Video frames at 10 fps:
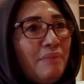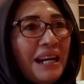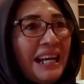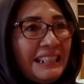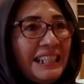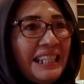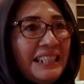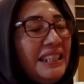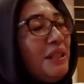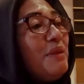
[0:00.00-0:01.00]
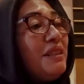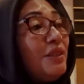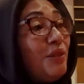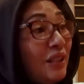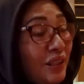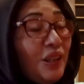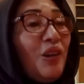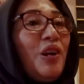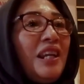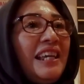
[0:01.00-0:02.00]
makanan, kita bisa jualin
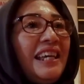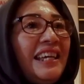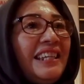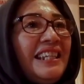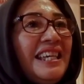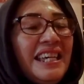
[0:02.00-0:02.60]
online.